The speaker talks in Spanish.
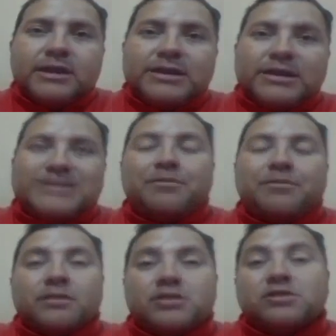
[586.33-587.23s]
y se
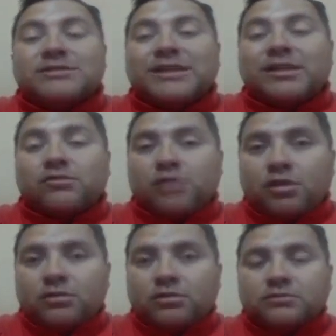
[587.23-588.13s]
aprovechó esa
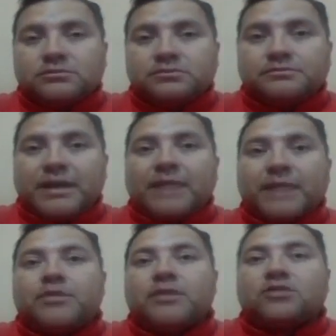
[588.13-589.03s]
reunión
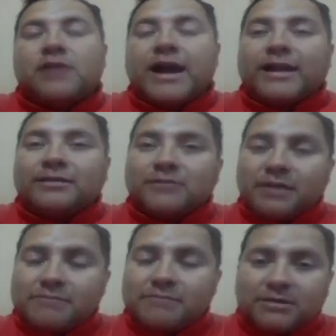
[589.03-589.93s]
para poder tocar el
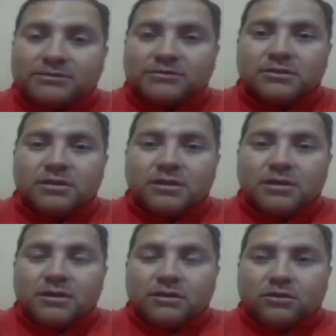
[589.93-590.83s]
tema,
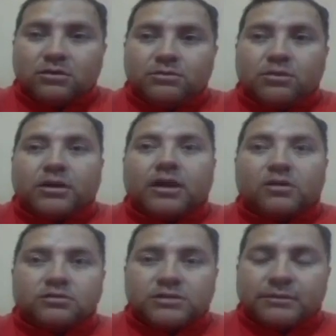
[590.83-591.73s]
¿no? Porque
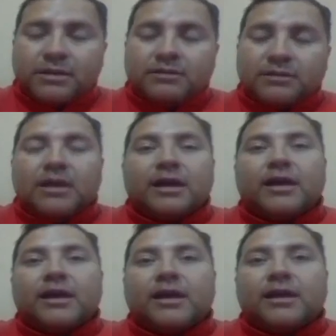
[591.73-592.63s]
justamente
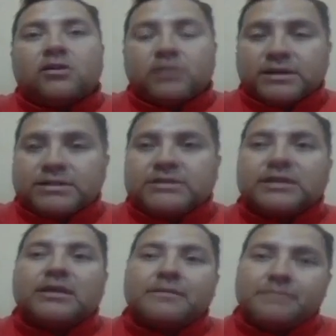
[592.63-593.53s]
eh, el
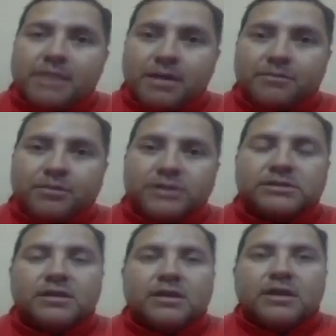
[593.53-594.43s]
congresista también,
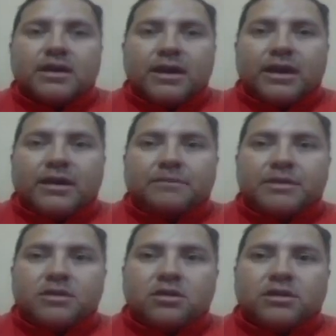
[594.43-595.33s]
pues, eh,
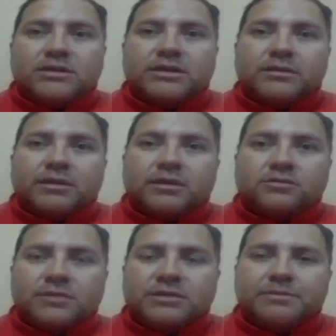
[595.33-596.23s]
pidió que,
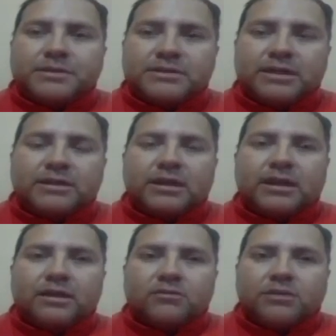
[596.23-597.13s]
estuviese
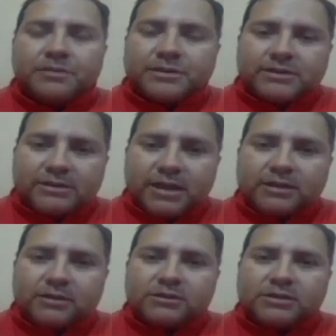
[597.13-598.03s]
presente un
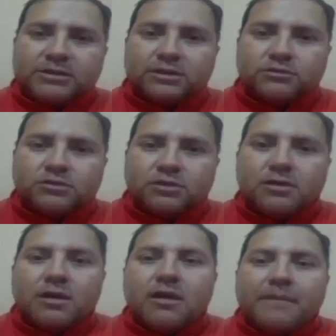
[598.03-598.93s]
representante de nuestra
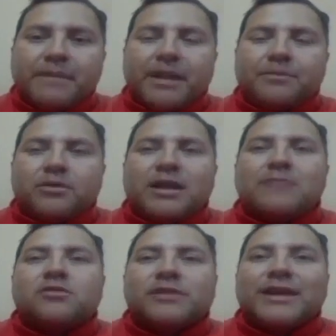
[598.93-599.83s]
institución para poder
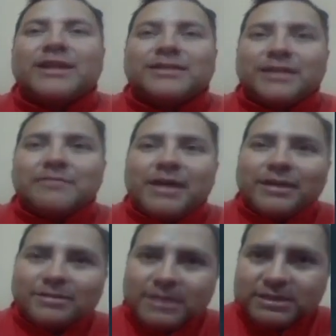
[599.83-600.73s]
abordar el tema
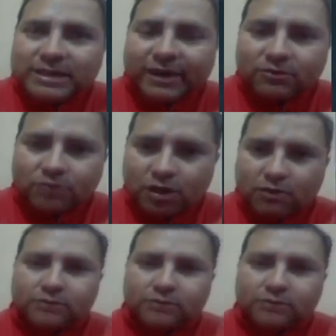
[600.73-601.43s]
en dicha reunión.